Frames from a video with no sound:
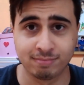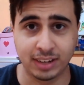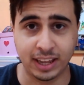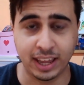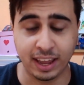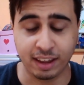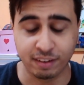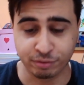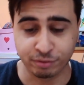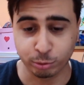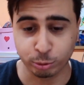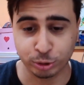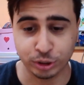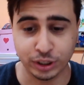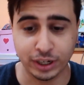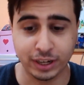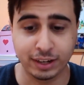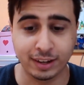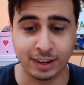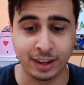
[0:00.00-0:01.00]
che
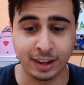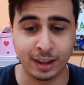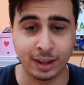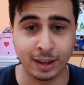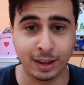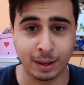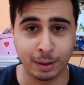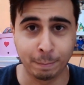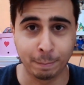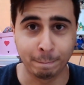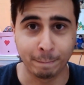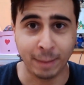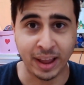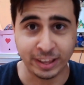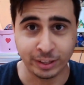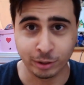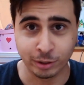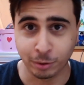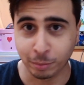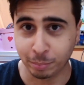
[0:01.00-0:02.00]
forse è
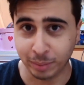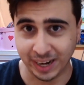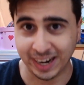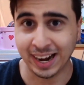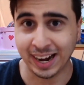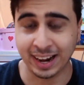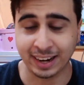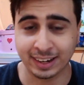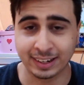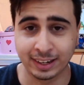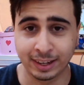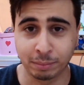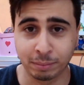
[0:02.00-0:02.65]
meglio parlarne